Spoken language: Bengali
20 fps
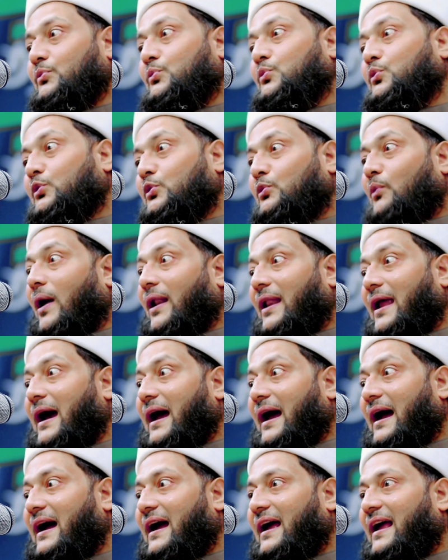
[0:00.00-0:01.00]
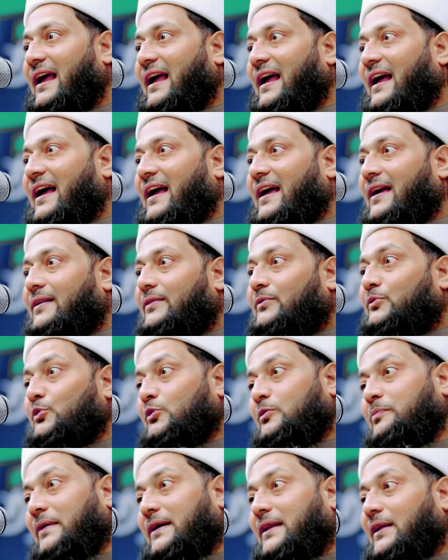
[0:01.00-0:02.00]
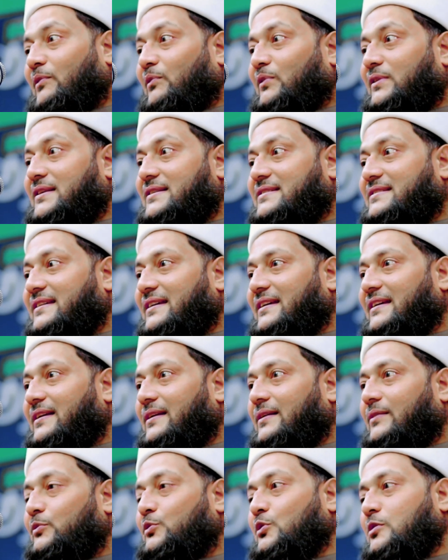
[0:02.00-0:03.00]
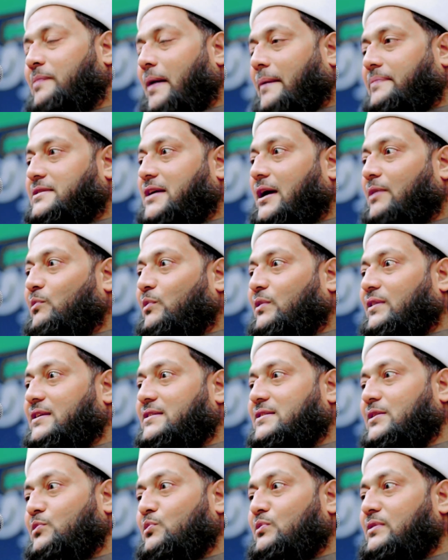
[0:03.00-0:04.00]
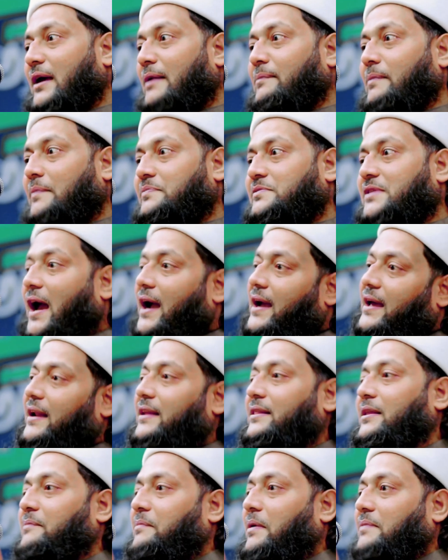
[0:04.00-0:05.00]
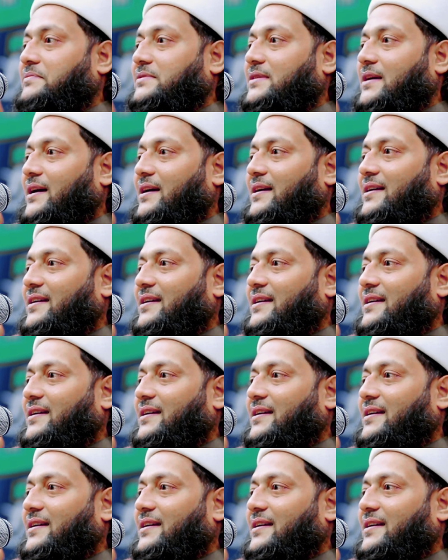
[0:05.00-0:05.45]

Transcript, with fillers: দুধওয়ালা দুধ বিক্রি করতেছে দুই ব্যবসা করতেছে দুনিয়ার ব্যবসা আখেরাতের ব্যবসা